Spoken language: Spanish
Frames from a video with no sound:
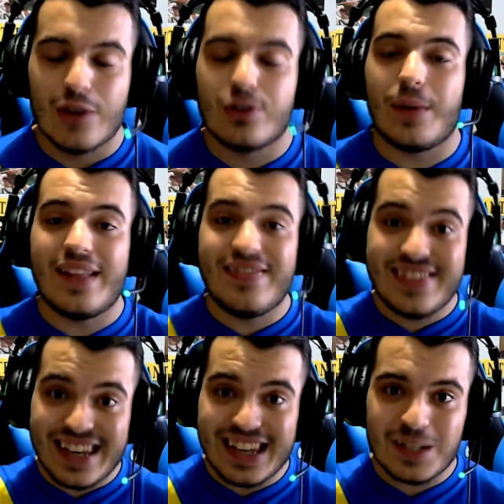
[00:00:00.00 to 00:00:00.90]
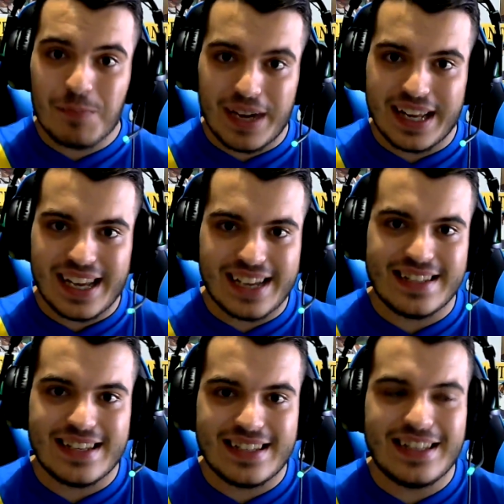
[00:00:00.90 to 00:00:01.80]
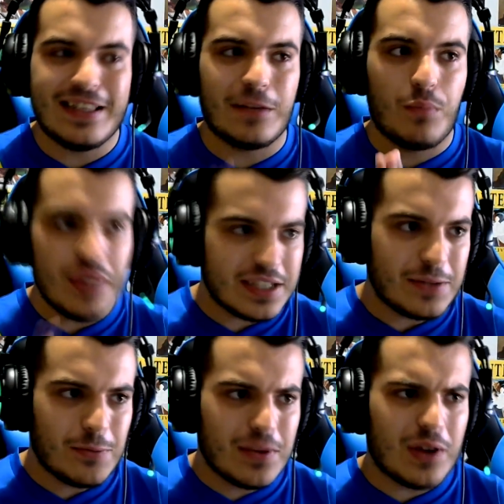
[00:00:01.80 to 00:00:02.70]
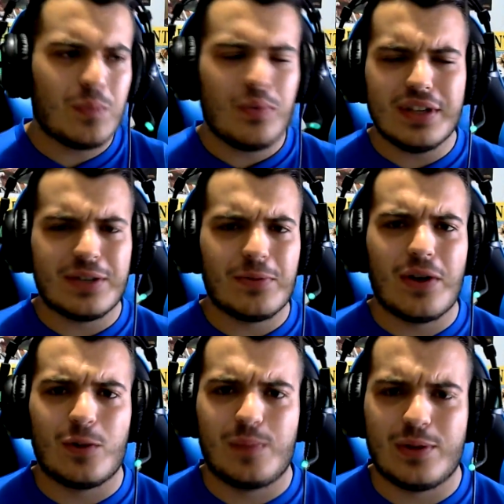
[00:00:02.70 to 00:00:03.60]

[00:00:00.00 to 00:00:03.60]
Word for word: O sea, habrán tres parejas distintas, puede ser un caos, puede ser un caos,